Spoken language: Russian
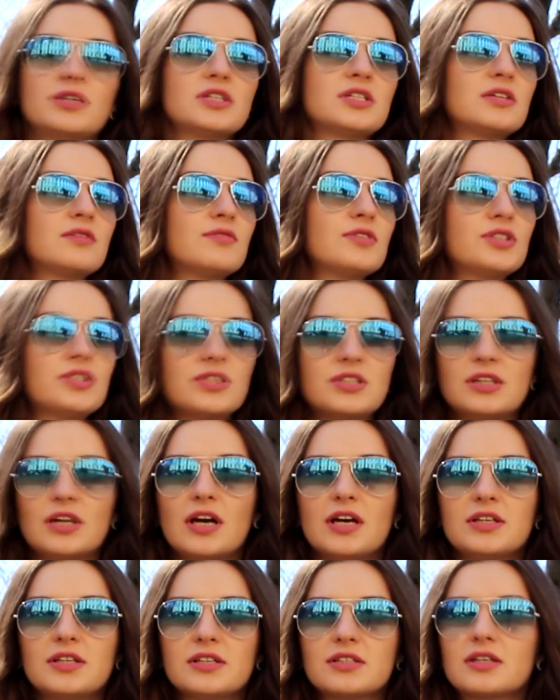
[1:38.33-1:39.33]
Если вы
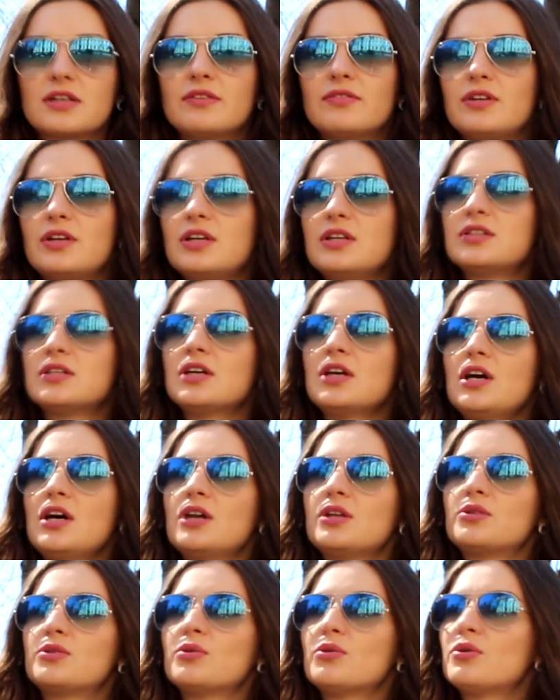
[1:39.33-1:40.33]
стесняетесь говорить,
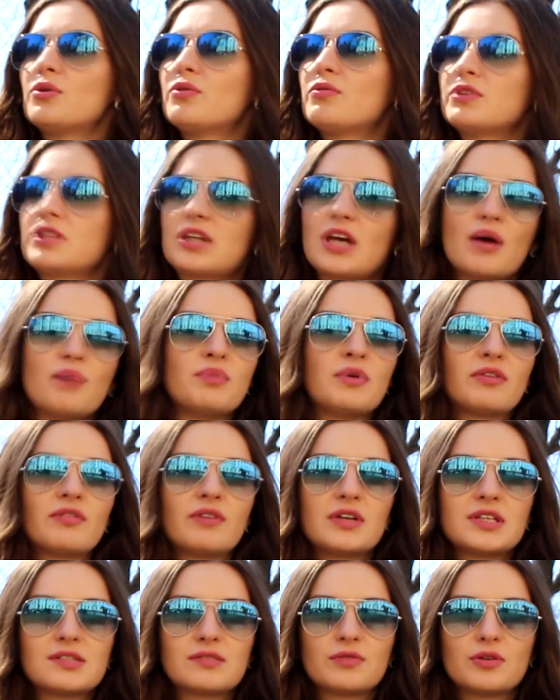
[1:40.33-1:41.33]
то вот я
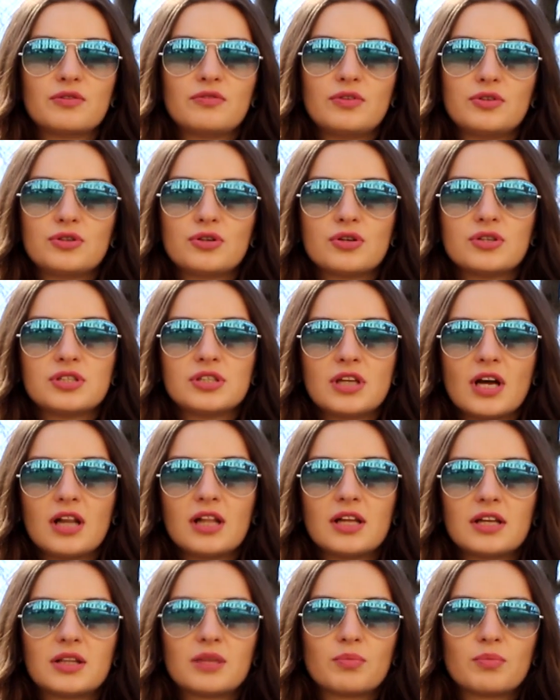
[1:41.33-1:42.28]
первое свое видео сняла,